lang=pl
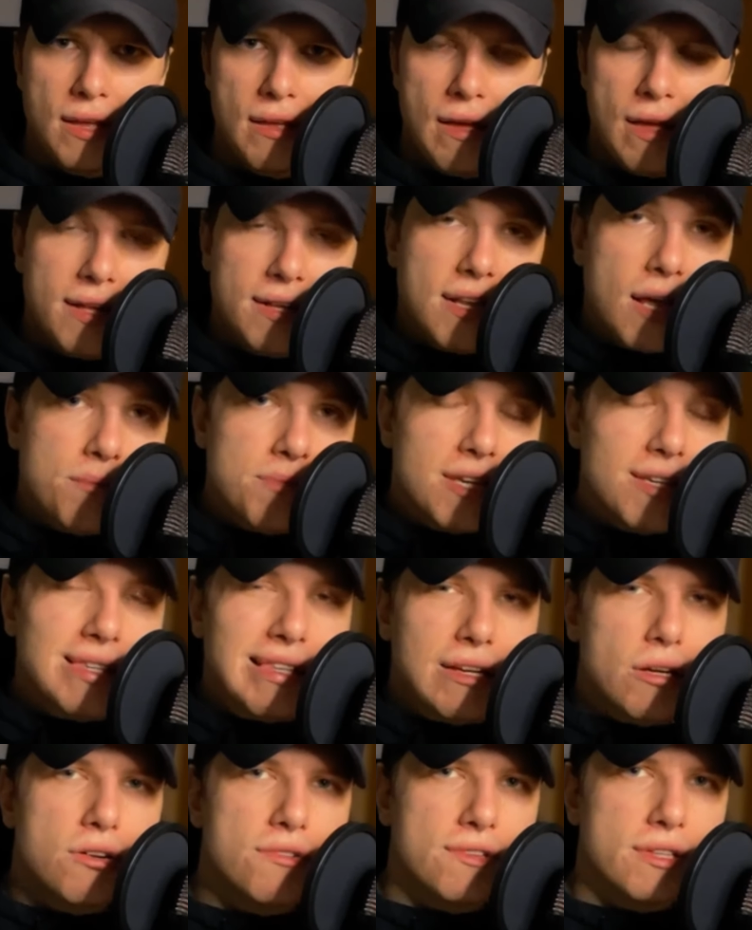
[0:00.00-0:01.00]
Dla mnie
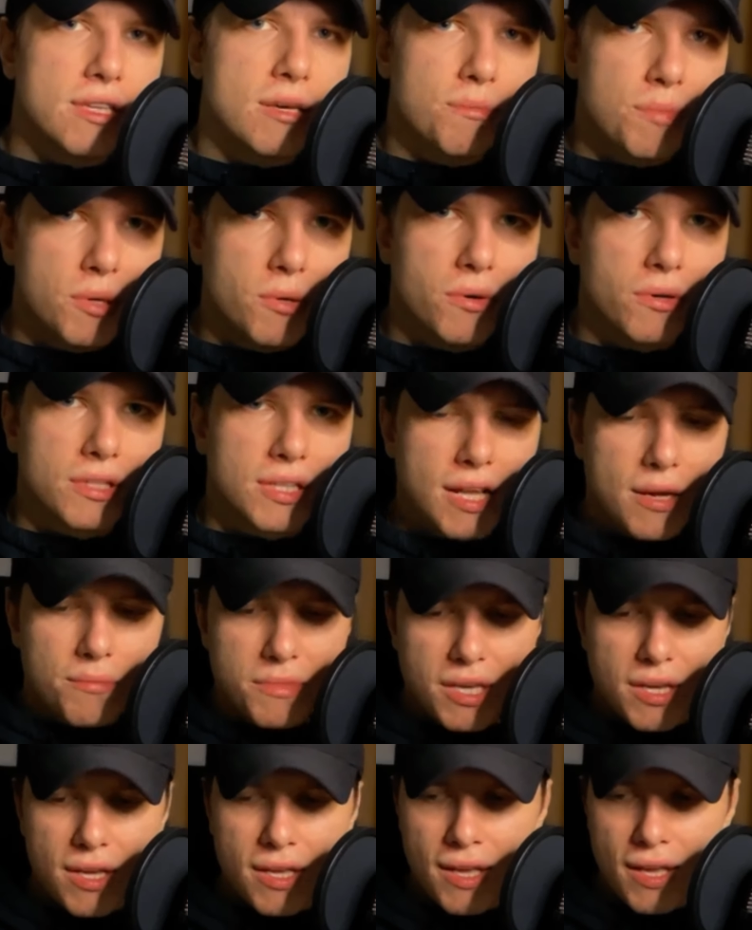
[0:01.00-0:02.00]
takowe nie było. Dla
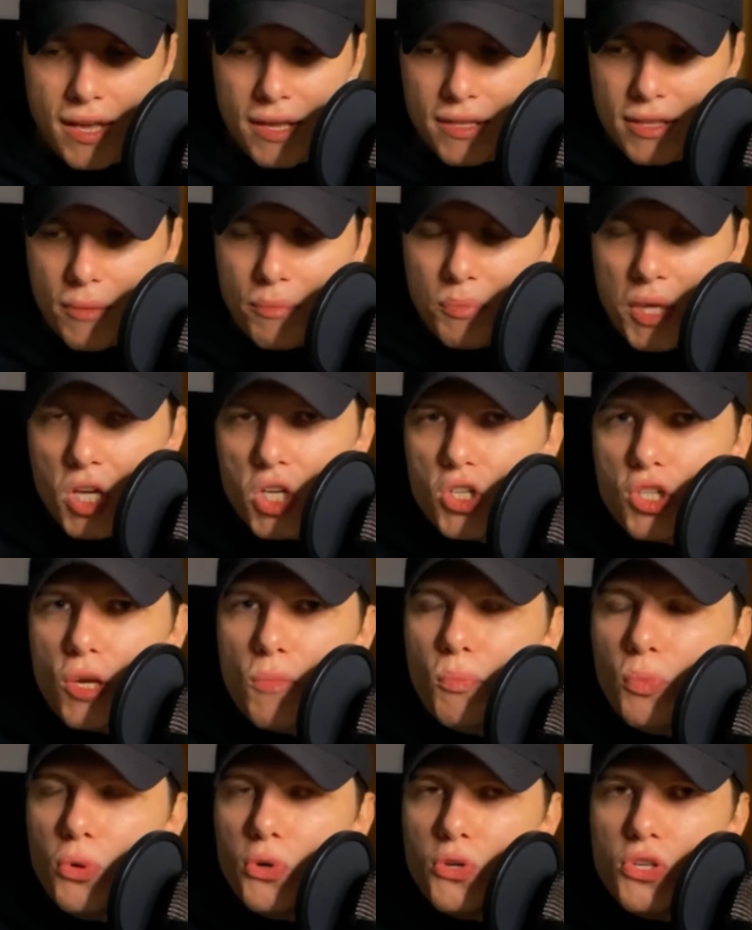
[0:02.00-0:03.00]
mnie te pierwsze
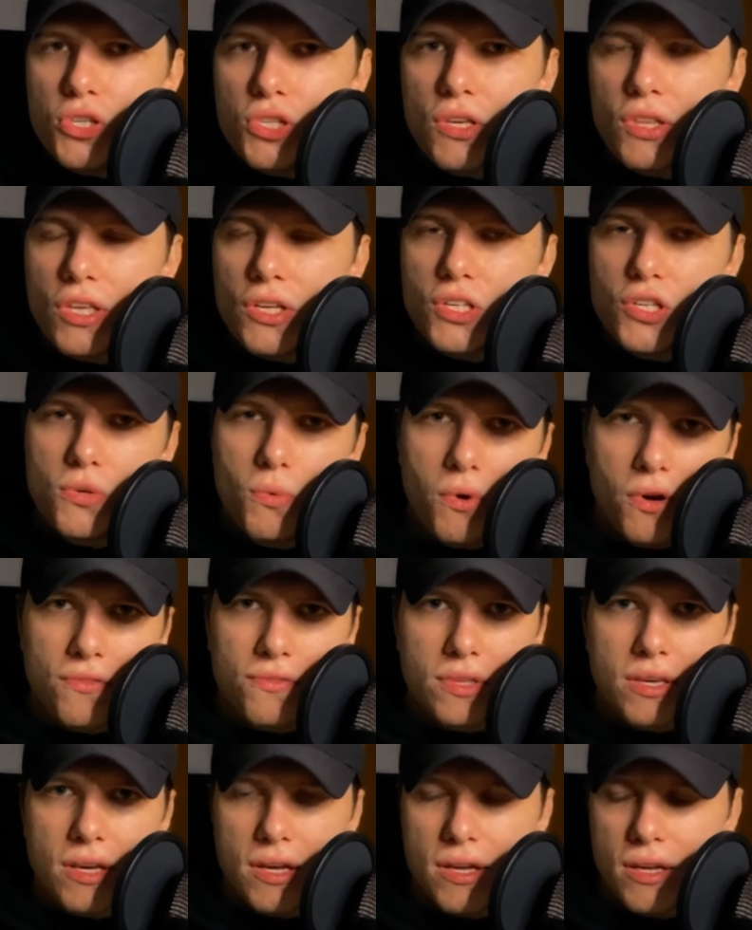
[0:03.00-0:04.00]
pójście na
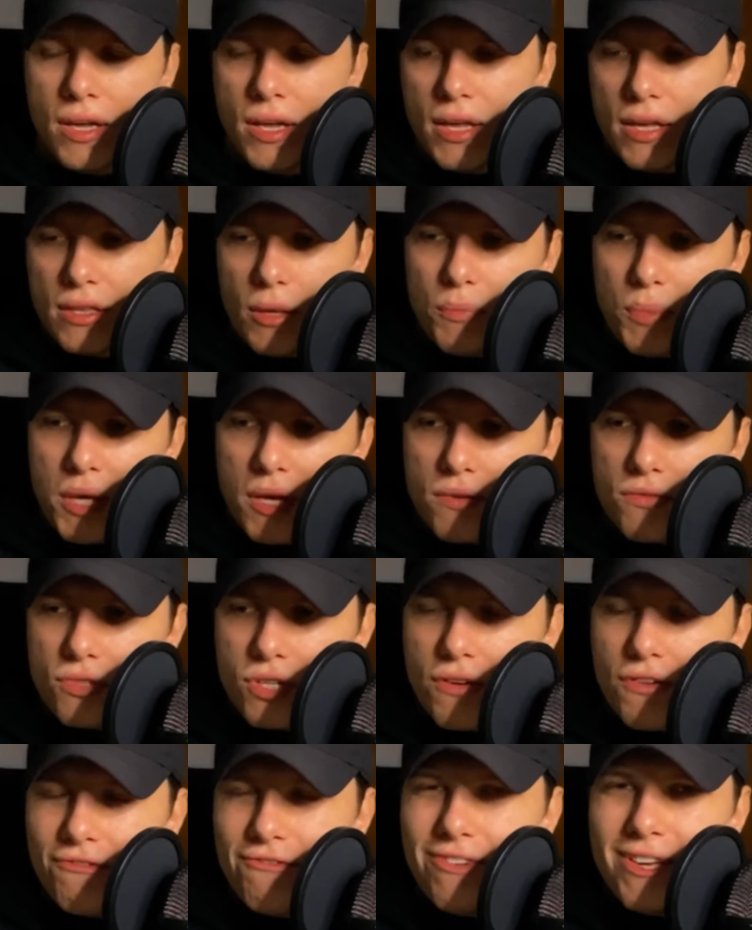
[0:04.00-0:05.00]
siłownię, te
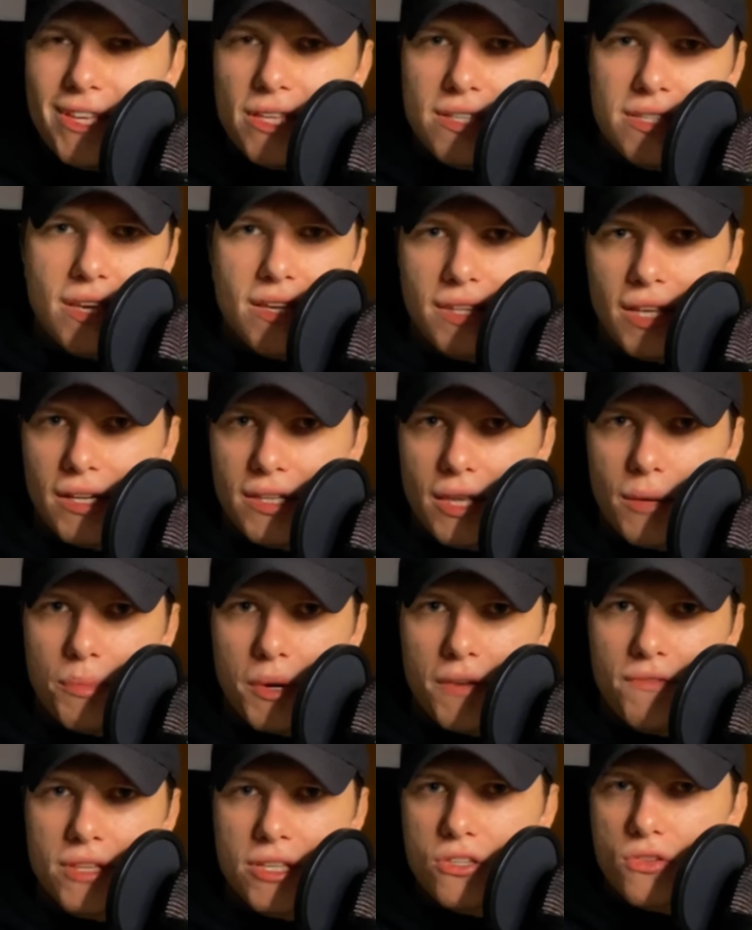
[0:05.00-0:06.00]
pierwsze wyjścia, tak
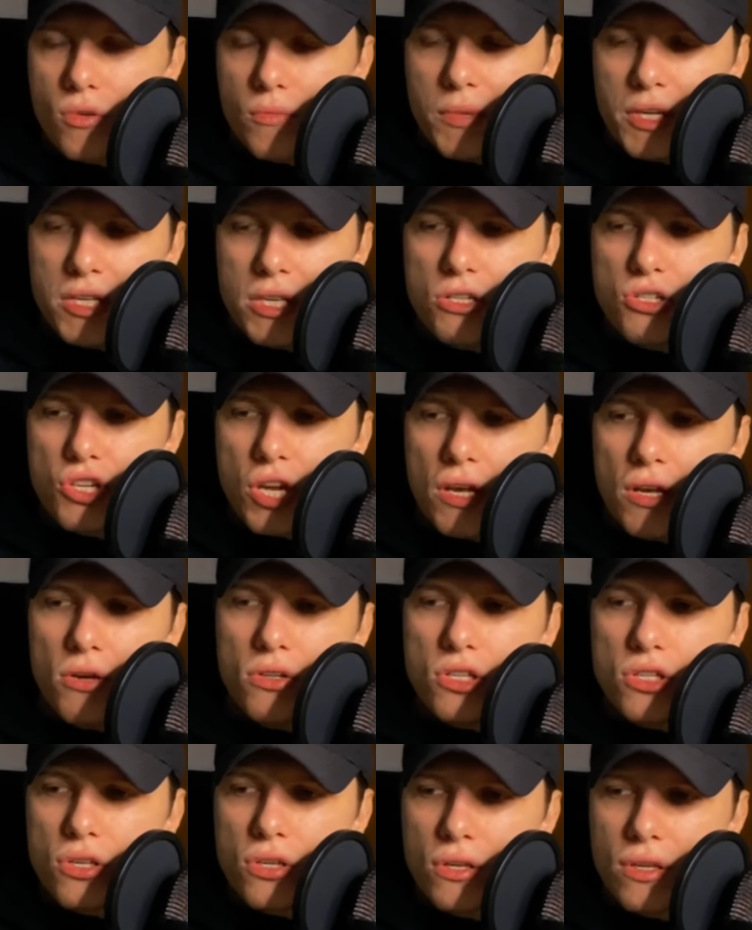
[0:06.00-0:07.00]
naprawdę zrobienie
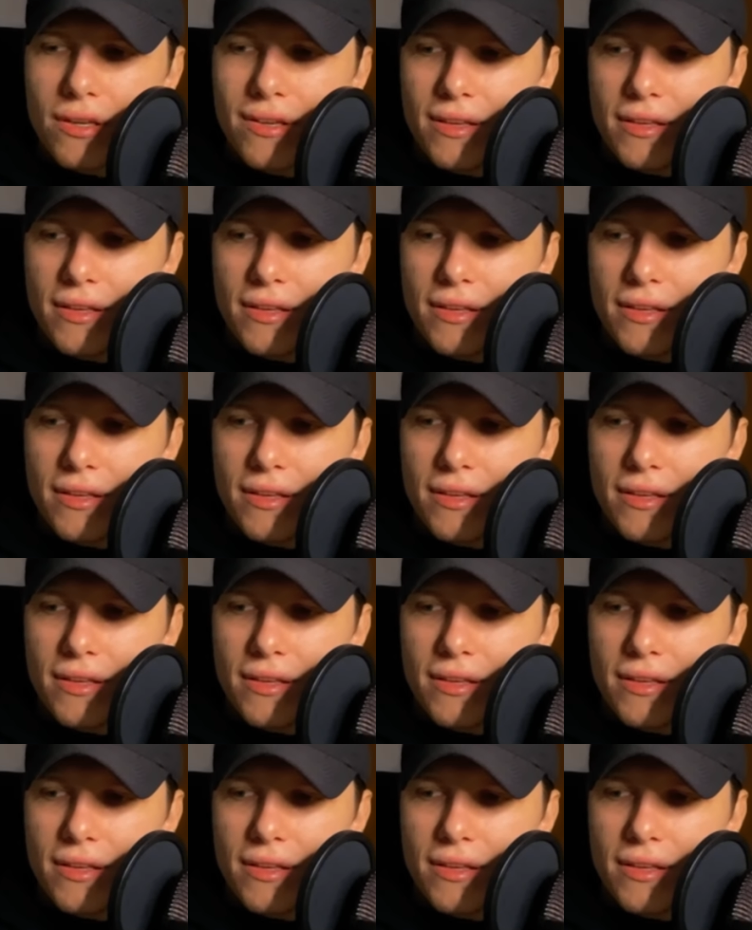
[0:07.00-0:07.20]
czegoś,